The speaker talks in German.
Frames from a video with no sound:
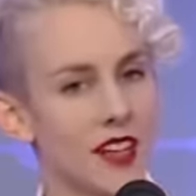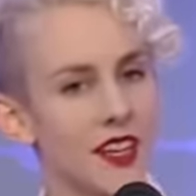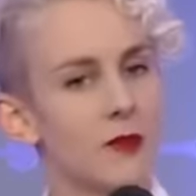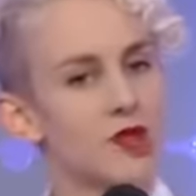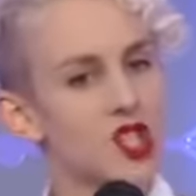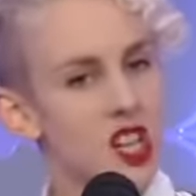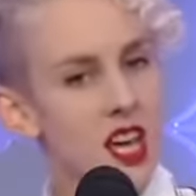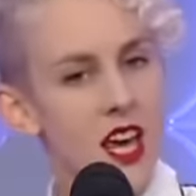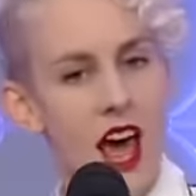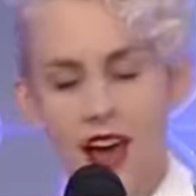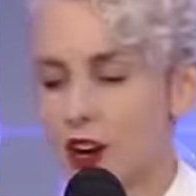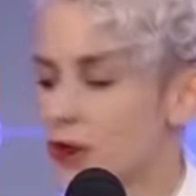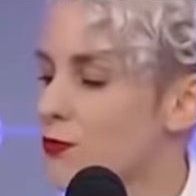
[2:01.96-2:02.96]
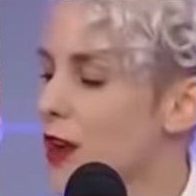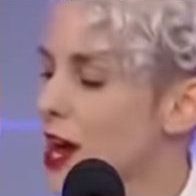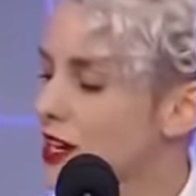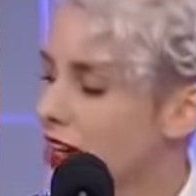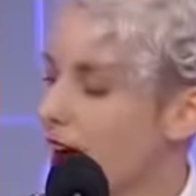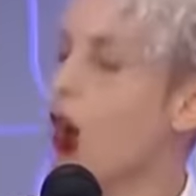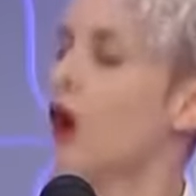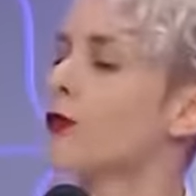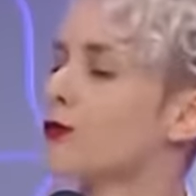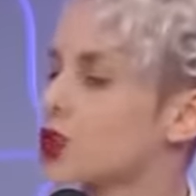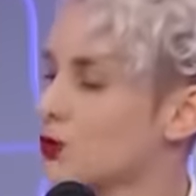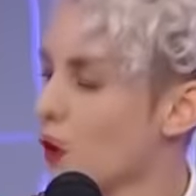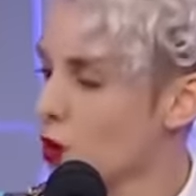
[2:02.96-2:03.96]
an dem sie einen
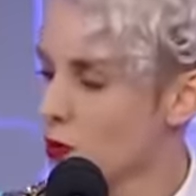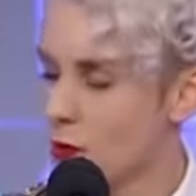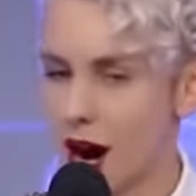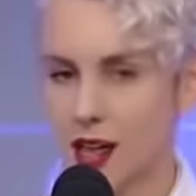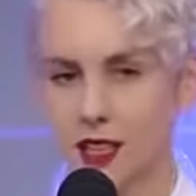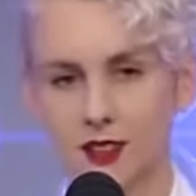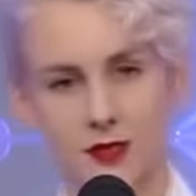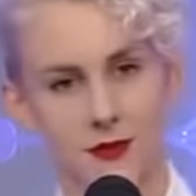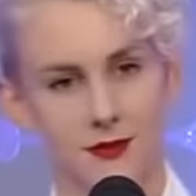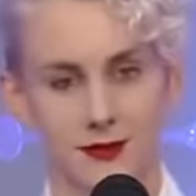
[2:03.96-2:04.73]
Felgaufschwung macht.